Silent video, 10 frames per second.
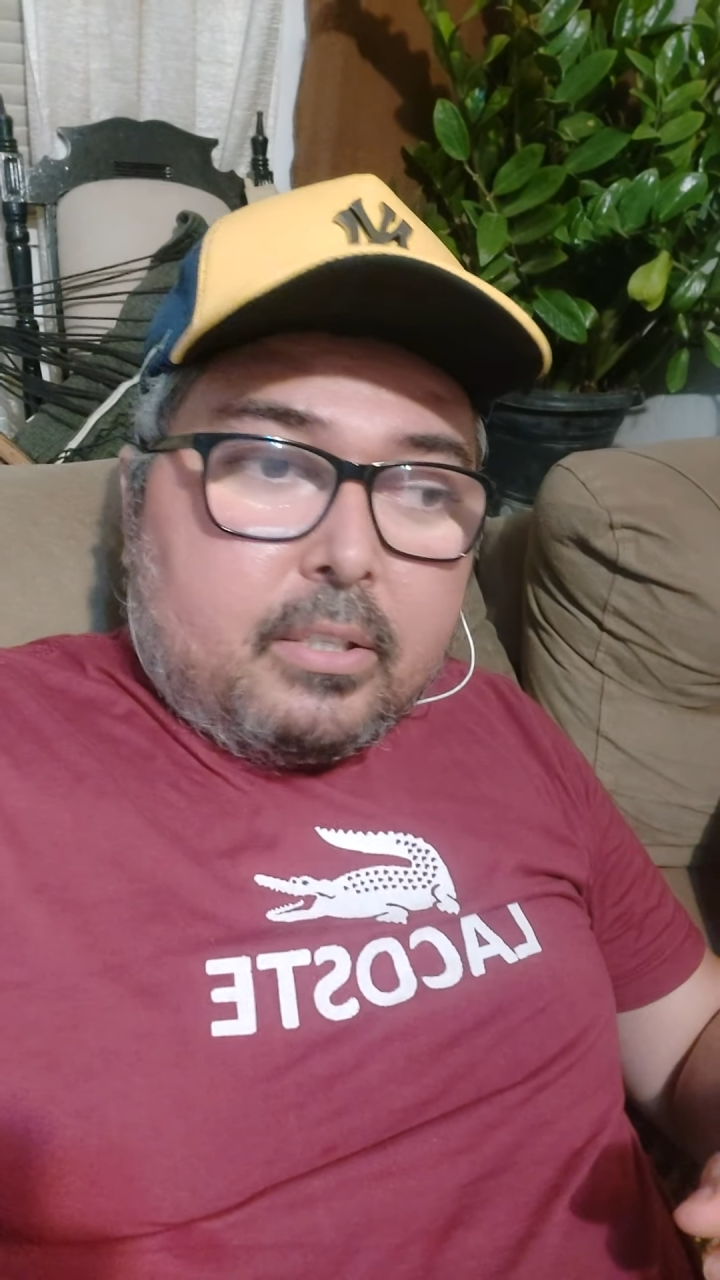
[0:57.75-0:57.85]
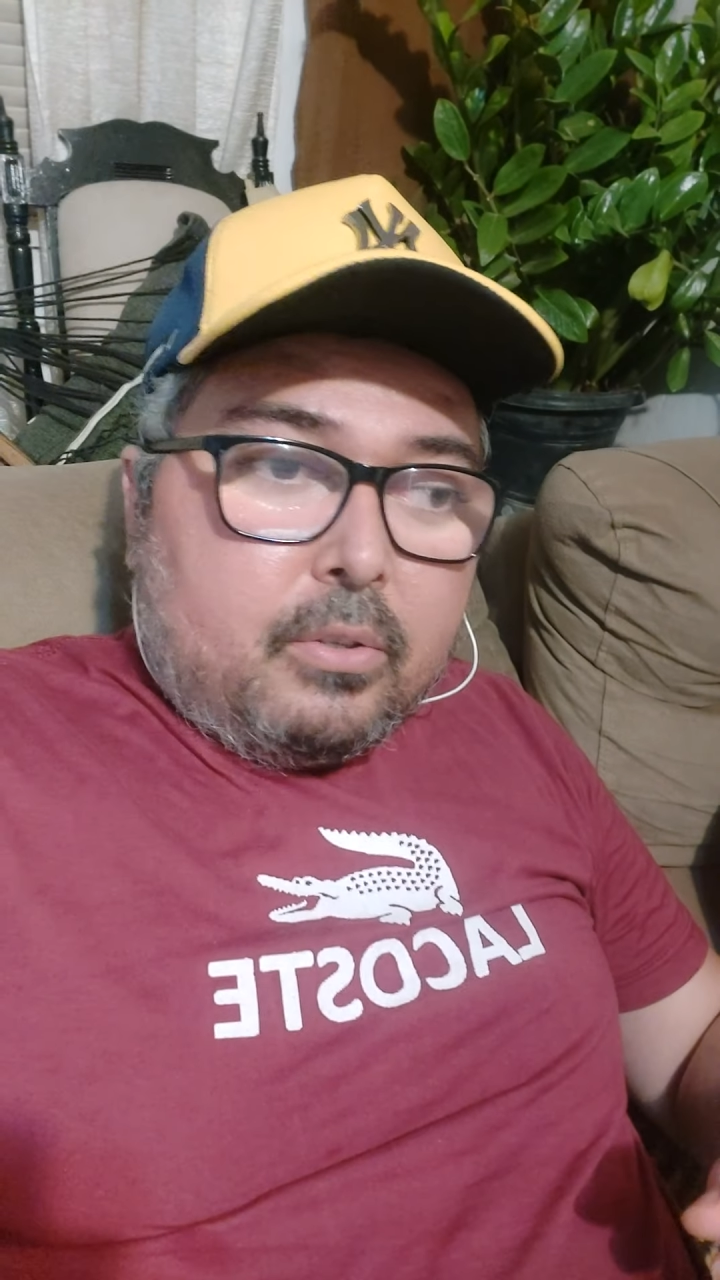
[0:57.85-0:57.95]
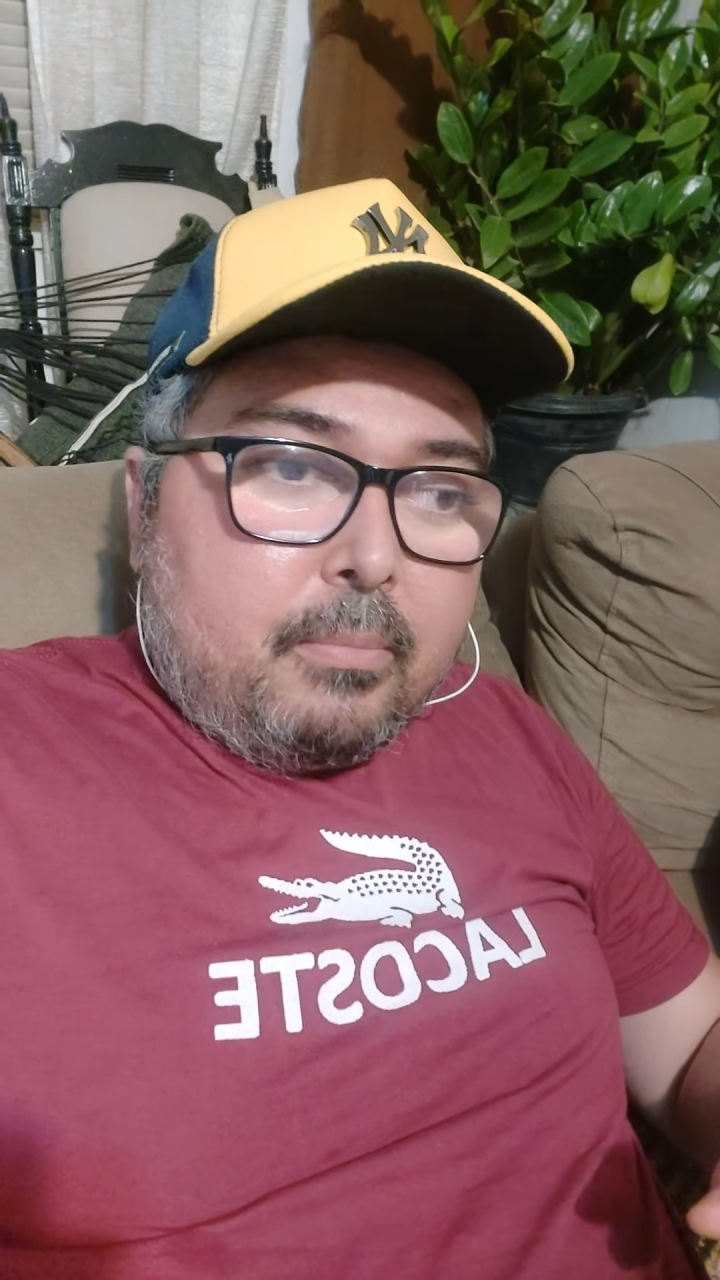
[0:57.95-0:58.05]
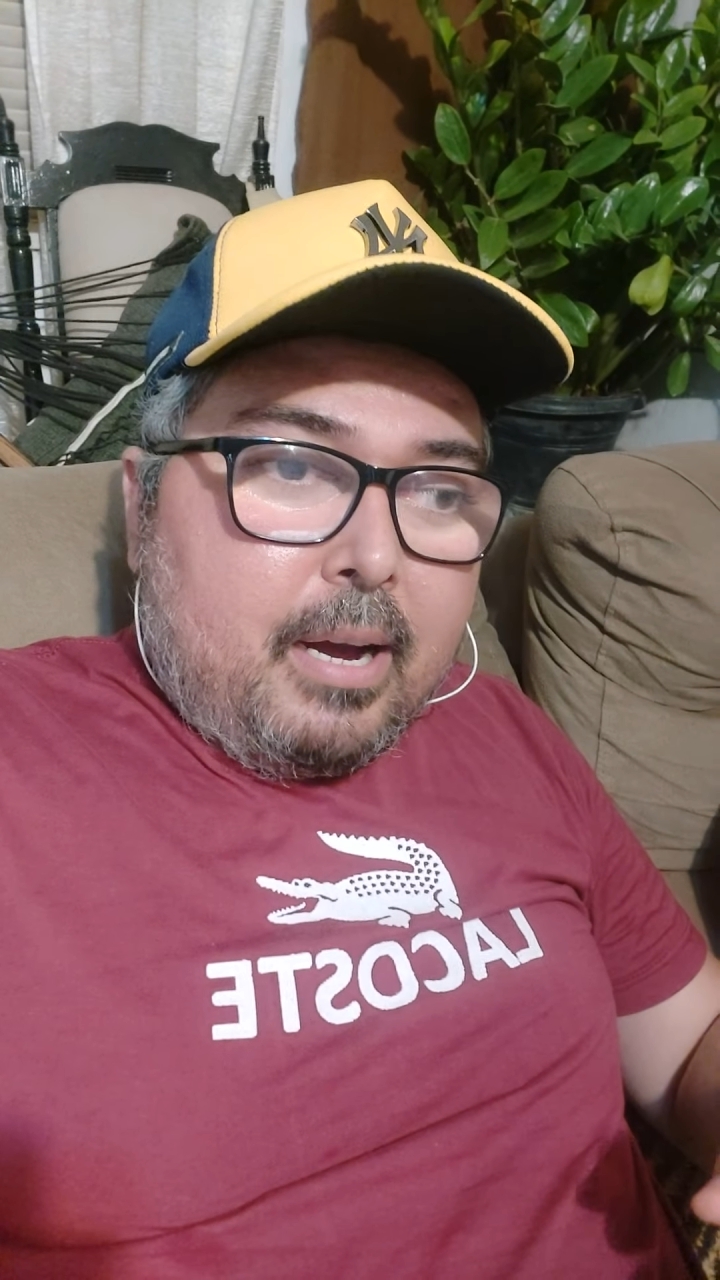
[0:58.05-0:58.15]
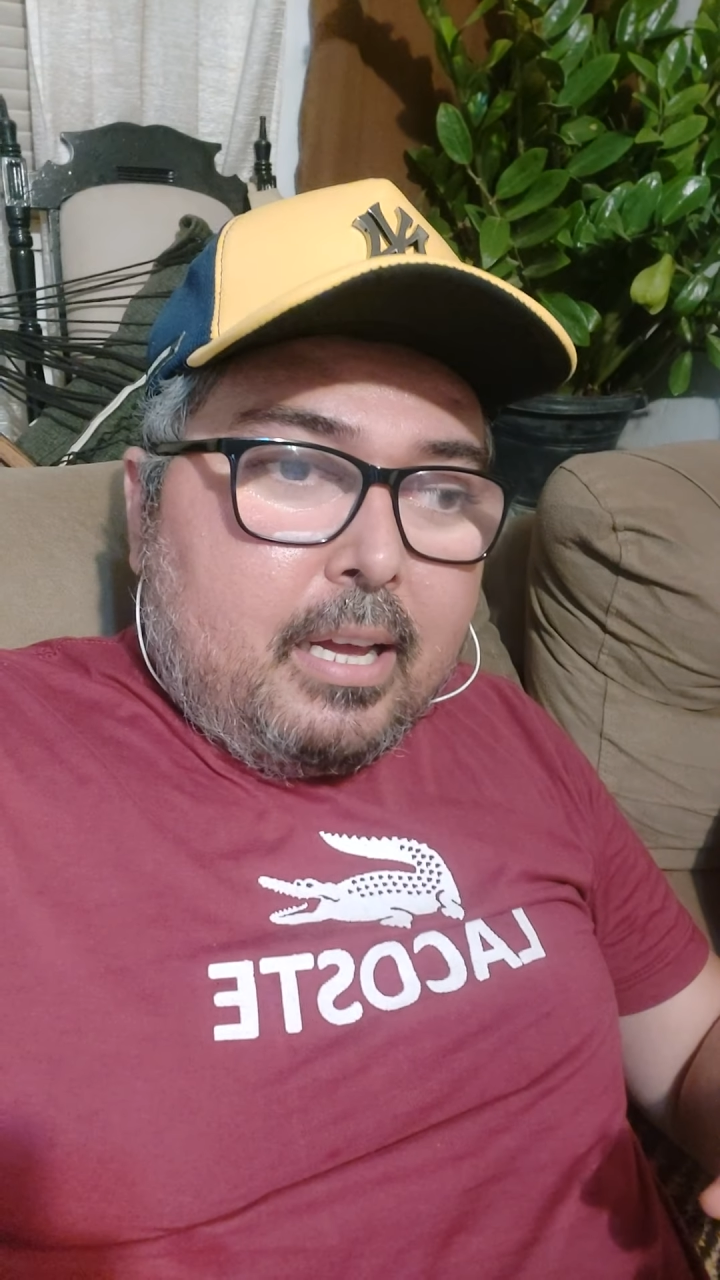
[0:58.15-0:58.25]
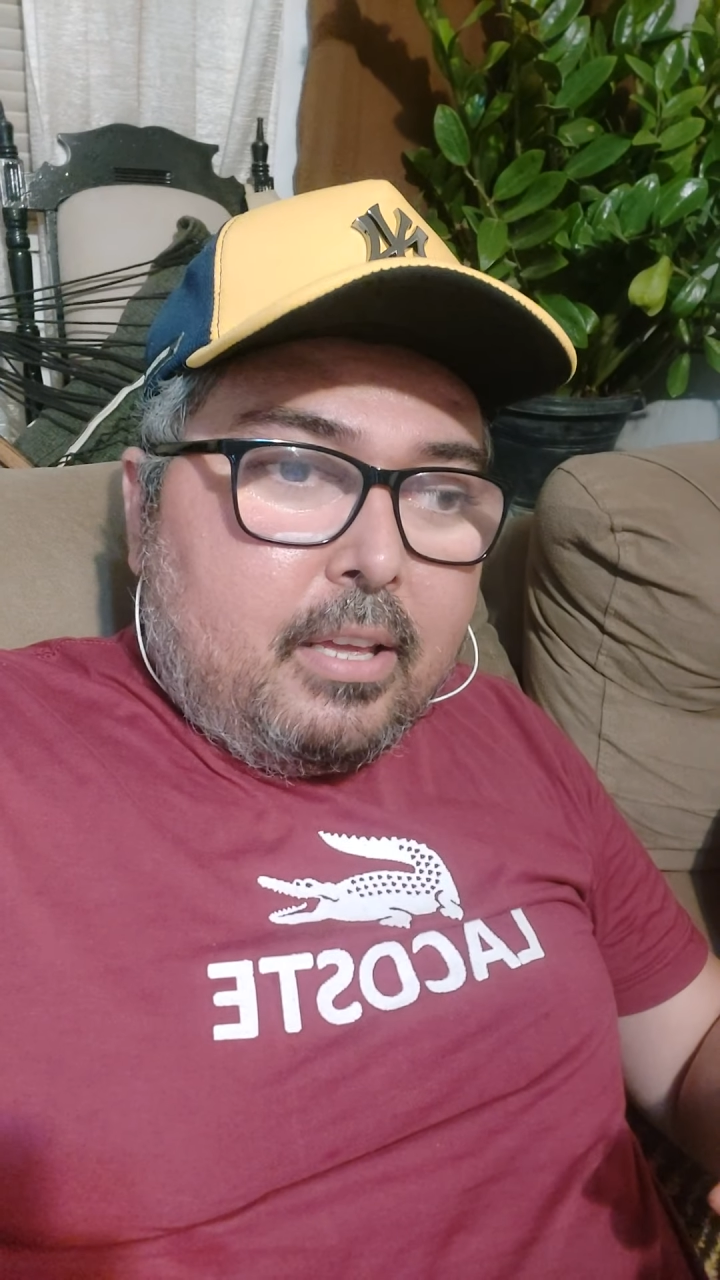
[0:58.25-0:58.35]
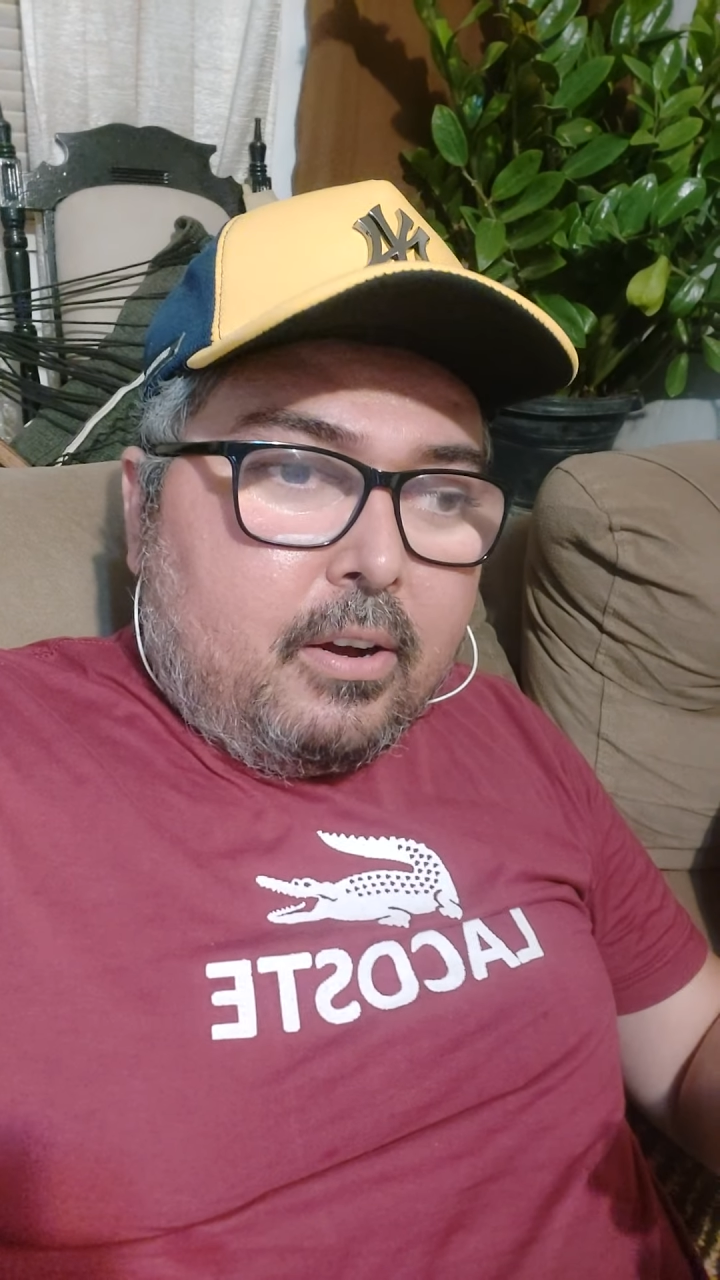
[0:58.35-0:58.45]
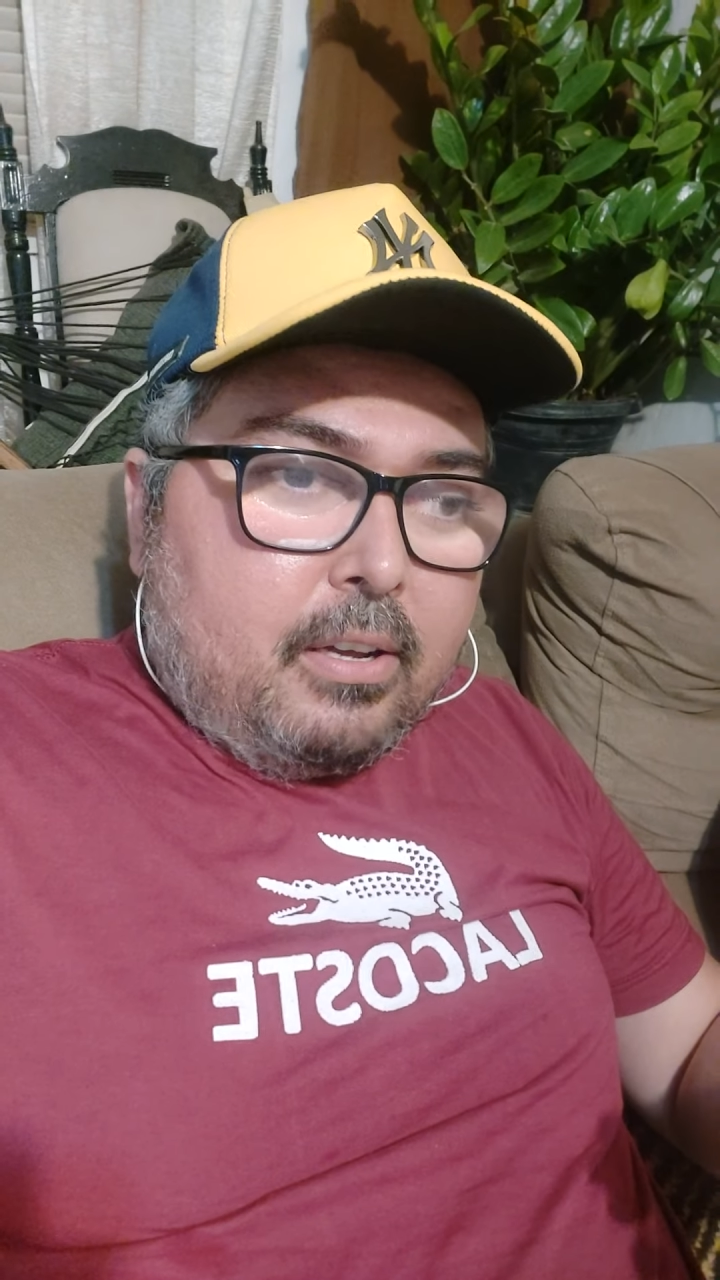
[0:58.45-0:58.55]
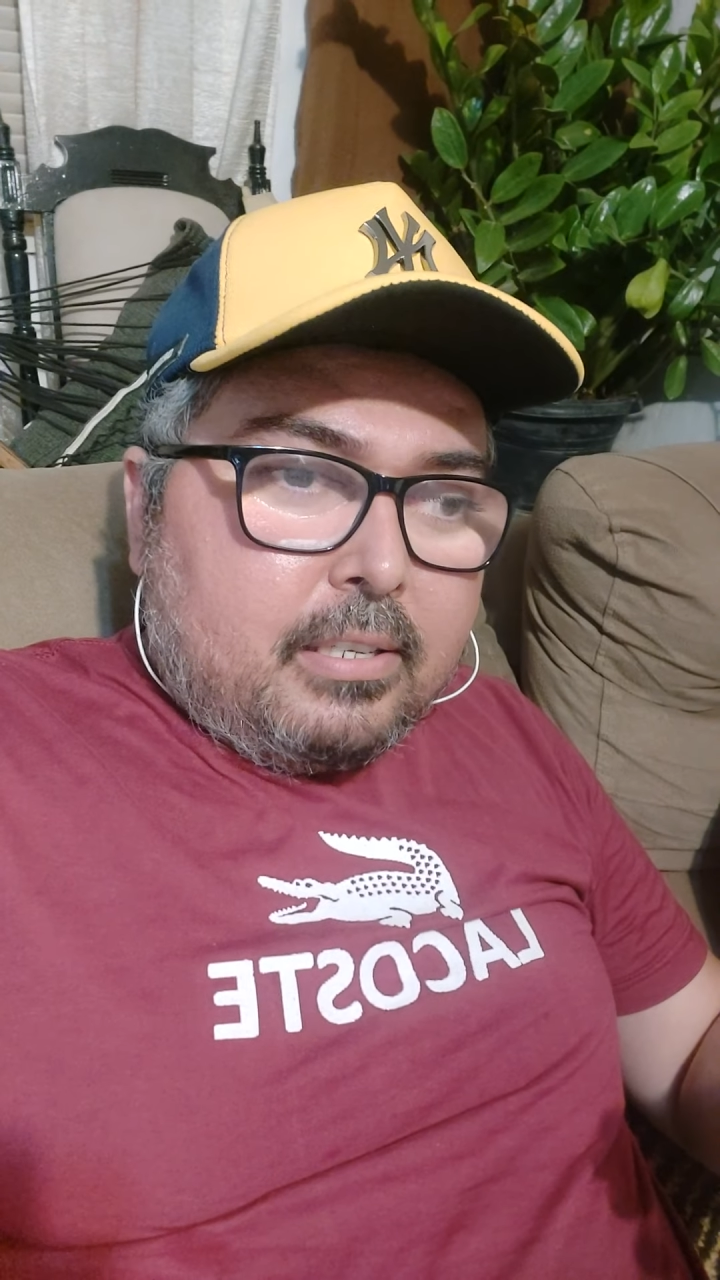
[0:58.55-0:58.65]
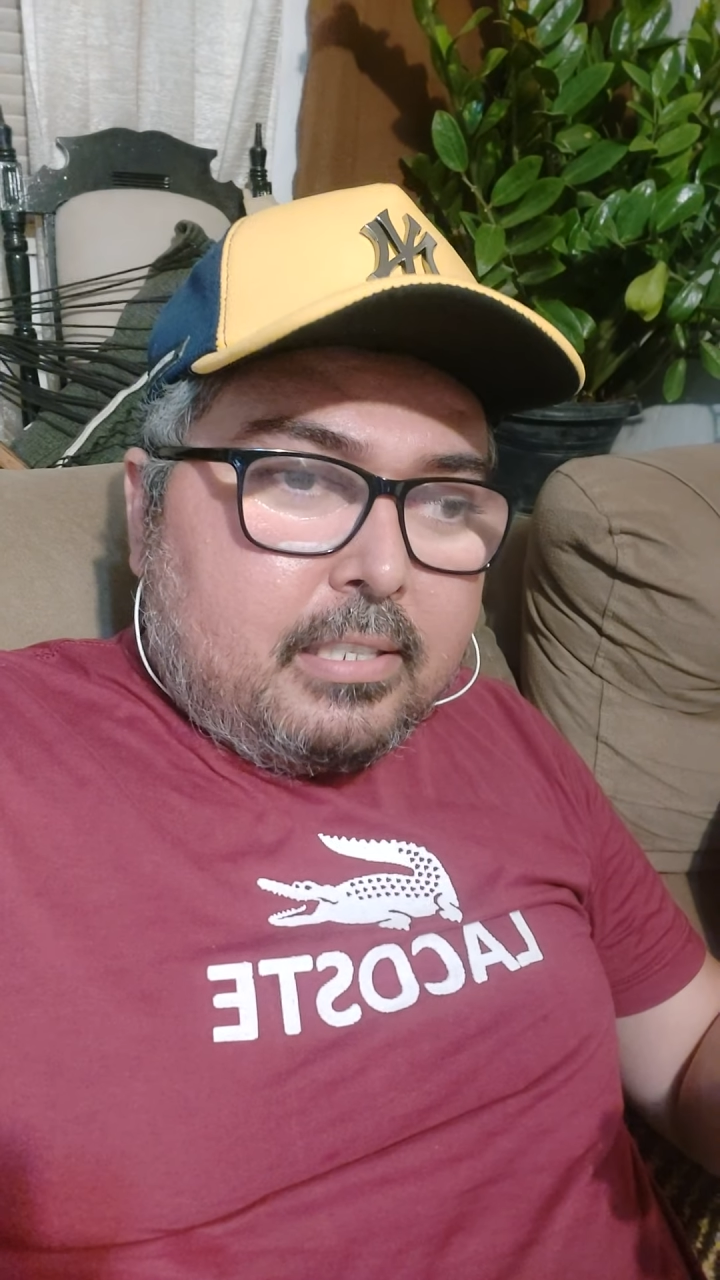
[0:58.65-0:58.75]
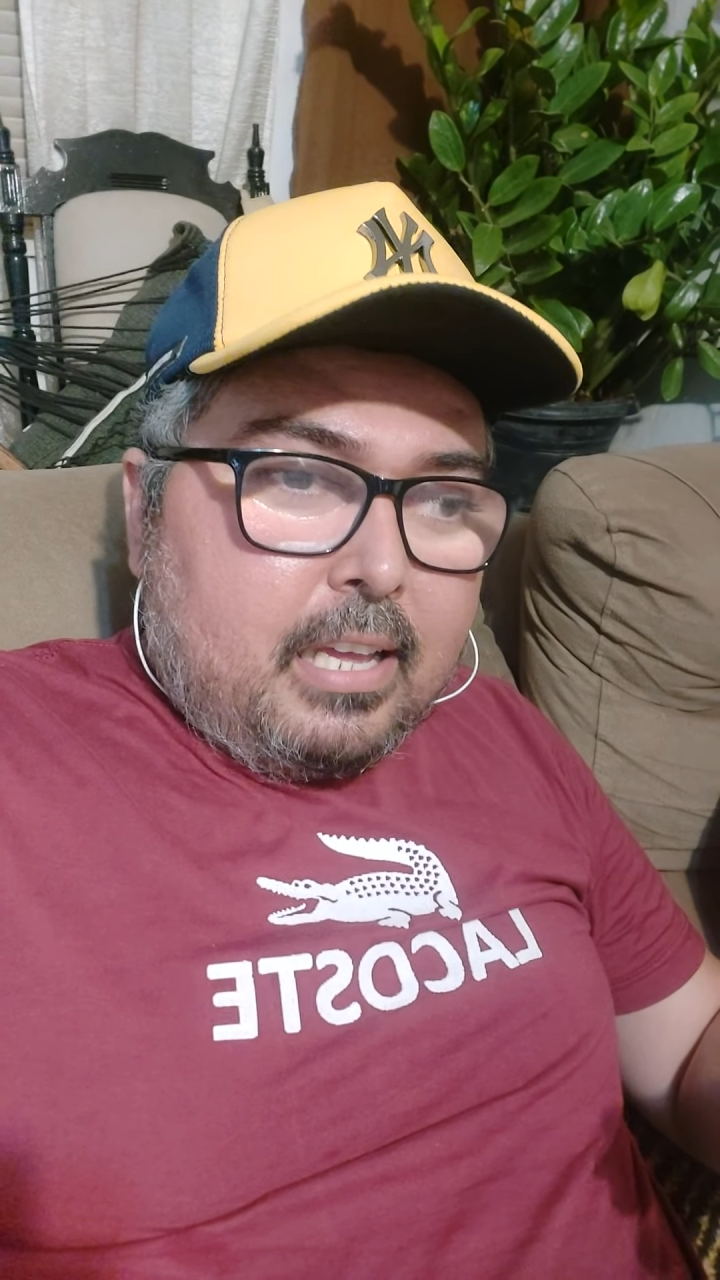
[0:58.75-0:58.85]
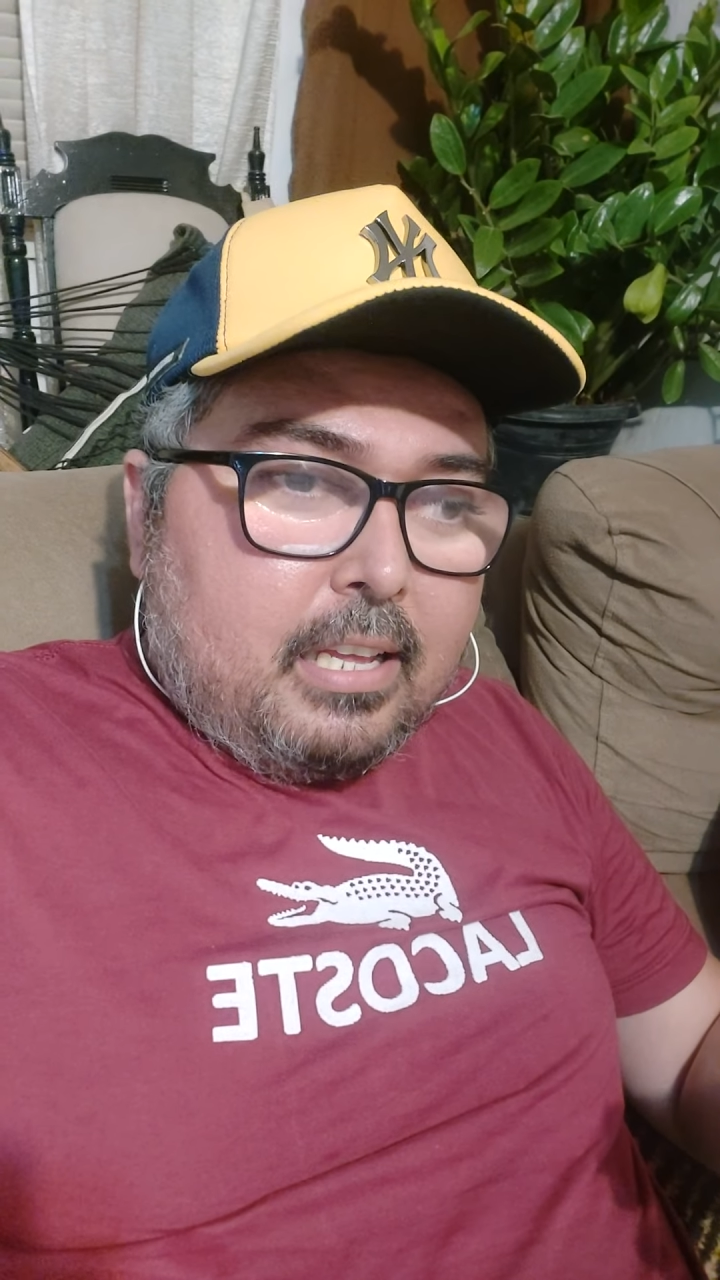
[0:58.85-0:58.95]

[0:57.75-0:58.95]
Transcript: do maior